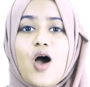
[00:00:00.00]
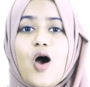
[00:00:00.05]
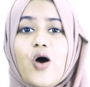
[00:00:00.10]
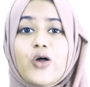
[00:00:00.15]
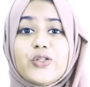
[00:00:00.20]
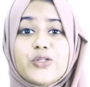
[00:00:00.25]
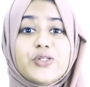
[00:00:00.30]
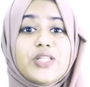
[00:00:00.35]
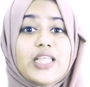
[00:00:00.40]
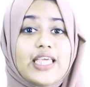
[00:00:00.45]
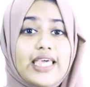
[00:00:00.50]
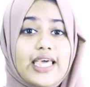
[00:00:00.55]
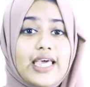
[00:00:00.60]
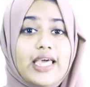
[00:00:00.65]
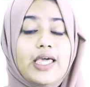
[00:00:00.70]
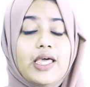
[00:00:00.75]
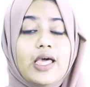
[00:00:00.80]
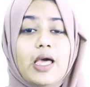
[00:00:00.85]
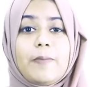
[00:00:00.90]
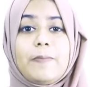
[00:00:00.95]
অন্যদিকে
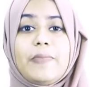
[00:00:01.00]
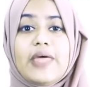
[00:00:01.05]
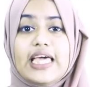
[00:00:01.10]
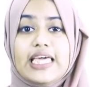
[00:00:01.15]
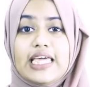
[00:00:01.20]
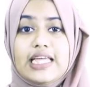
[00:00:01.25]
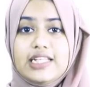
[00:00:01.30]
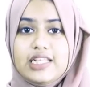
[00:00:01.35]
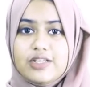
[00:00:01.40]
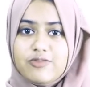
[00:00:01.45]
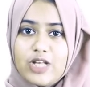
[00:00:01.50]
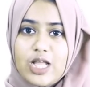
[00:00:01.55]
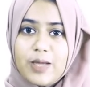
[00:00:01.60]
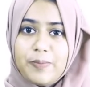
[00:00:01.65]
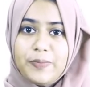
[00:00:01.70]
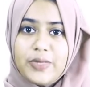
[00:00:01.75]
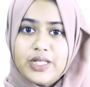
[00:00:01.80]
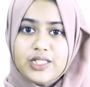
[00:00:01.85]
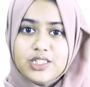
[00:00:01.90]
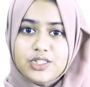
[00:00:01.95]
ব্যাকএন্ড
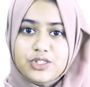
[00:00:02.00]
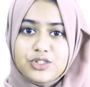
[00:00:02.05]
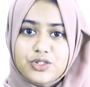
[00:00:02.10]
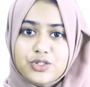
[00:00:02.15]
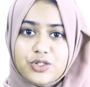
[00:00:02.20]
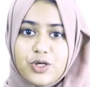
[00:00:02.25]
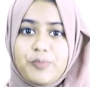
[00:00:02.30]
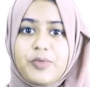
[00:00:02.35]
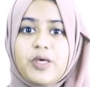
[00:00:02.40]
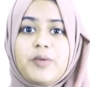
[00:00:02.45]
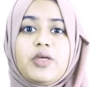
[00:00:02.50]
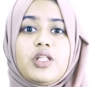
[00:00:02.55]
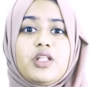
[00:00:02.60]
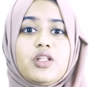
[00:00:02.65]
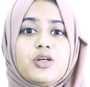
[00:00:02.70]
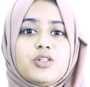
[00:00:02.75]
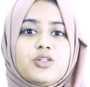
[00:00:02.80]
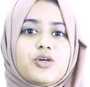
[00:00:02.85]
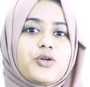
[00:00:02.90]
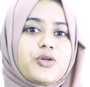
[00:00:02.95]
ডেভেলপমেন্টের জন্য বিভিন্ন
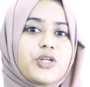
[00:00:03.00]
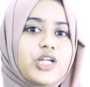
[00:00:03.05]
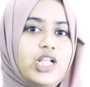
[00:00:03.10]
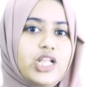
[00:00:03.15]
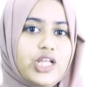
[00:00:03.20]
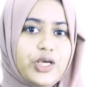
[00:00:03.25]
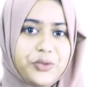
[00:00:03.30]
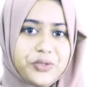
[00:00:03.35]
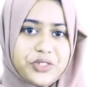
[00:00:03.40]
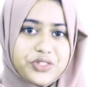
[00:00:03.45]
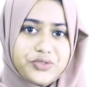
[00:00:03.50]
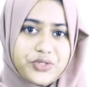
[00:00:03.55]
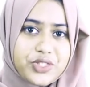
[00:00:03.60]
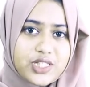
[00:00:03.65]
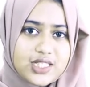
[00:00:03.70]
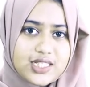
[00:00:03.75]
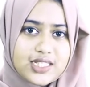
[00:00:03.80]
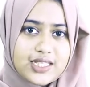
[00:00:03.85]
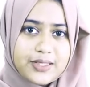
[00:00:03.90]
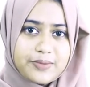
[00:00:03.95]
ধরনের ল্যাঙ্গুয়েজ
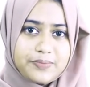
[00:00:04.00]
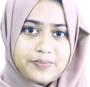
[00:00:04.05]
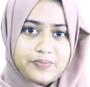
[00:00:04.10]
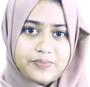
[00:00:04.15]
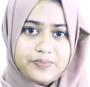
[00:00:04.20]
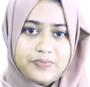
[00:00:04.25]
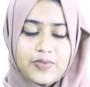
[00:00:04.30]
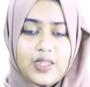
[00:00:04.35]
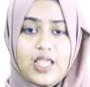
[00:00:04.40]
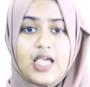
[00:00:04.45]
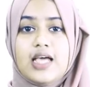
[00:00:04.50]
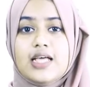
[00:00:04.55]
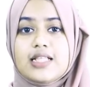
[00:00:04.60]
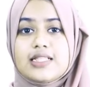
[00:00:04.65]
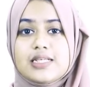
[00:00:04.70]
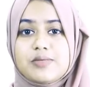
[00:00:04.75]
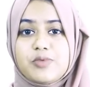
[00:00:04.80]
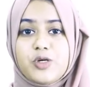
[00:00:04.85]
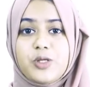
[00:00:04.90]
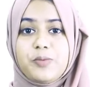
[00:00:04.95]
রয়েছে
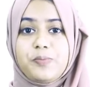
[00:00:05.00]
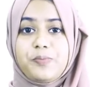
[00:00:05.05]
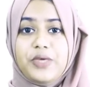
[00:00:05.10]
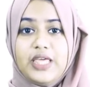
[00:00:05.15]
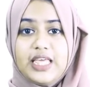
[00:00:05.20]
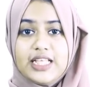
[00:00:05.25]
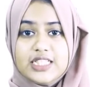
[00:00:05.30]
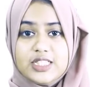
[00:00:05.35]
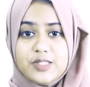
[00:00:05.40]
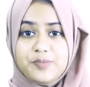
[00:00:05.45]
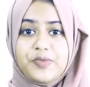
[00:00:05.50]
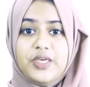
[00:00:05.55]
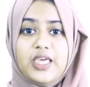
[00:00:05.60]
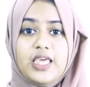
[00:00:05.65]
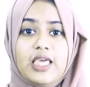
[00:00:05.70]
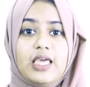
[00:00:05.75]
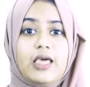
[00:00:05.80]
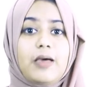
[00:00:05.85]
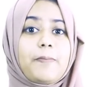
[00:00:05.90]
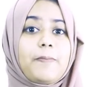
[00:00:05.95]
যেমন পিএইচপি
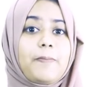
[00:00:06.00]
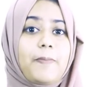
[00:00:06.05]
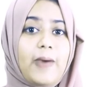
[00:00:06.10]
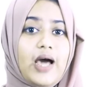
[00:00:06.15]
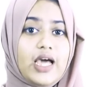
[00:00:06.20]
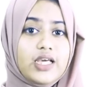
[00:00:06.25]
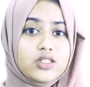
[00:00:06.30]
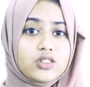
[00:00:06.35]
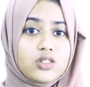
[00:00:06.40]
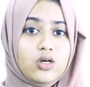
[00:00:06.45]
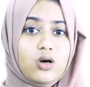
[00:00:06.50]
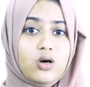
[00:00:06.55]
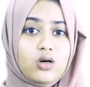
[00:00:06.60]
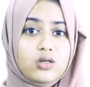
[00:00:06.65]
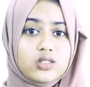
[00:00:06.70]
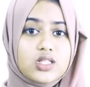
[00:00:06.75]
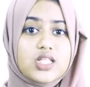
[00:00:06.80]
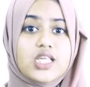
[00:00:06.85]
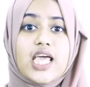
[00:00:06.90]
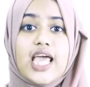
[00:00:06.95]
পাইথন
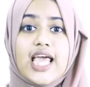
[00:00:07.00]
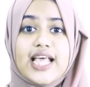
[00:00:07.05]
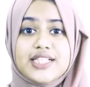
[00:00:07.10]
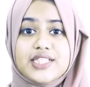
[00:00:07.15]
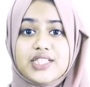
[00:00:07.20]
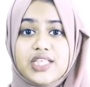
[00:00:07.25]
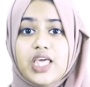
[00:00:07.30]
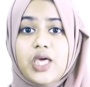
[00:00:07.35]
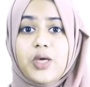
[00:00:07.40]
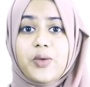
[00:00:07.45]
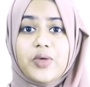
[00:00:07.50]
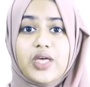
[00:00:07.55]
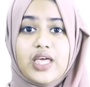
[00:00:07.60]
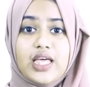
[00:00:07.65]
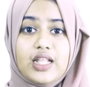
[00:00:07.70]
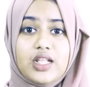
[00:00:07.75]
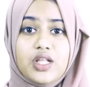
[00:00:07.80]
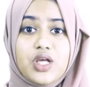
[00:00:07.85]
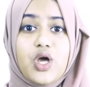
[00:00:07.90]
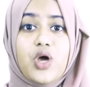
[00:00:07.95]

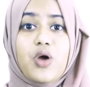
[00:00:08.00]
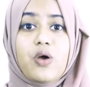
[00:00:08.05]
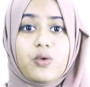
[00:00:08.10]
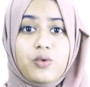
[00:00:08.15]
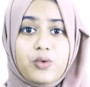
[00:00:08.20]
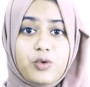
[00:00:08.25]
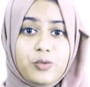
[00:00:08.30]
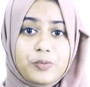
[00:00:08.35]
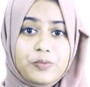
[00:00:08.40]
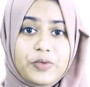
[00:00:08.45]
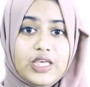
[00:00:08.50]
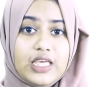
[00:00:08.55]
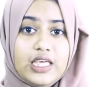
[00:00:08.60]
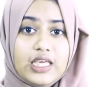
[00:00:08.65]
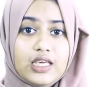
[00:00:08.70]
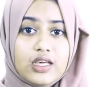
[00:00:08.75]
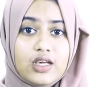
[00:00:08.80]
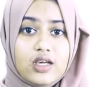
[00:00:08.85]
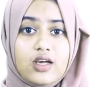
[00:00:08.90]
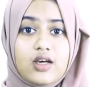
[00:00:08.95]
এসকিউএল রুবি
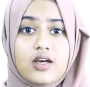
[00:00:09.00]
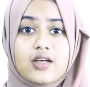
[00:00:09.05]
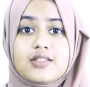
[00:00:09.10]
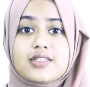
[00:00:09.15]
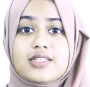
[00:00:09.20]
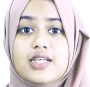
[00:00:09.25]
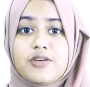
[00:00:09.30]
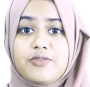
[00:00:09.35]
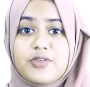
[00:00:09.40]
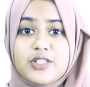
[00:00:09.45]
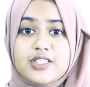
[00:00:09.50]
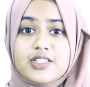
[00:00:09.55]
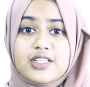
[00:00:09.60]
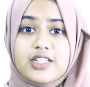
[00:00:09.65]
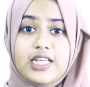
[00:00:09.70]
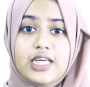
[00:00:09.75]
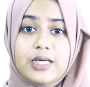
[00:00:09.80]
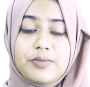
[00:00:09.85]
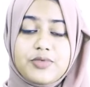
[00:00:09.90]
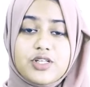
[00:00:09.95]

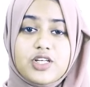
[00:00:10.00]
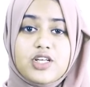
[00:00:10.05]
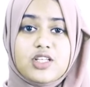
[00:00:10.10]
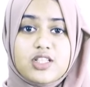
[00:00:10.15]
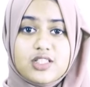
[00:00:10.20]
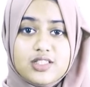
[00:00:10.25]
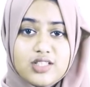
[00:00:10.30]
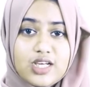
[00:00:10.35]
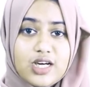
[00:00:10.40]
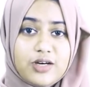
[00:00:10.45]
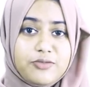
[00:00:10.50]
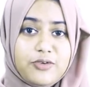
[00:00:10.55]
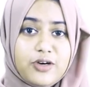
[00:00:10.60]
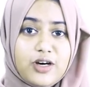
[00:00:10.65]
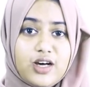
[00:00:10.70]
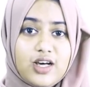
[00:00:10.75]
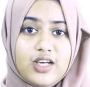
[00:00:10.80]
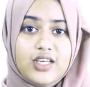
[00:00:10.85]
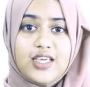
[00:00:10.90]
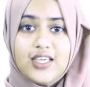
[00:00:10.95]
জাভাস্ক্রিপ্ট জাভা
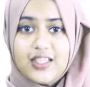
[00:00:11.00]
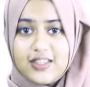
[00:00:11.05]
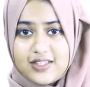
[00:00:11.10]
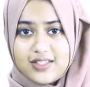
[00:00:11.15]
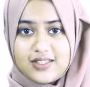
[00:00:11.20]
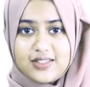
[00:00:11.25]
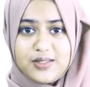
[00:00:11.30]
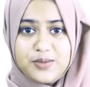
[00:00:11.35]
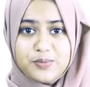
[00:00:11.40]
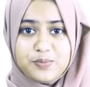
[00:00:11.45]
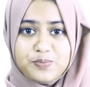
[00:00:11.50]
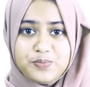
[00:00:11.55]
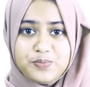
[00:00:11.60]
ইত্যাদি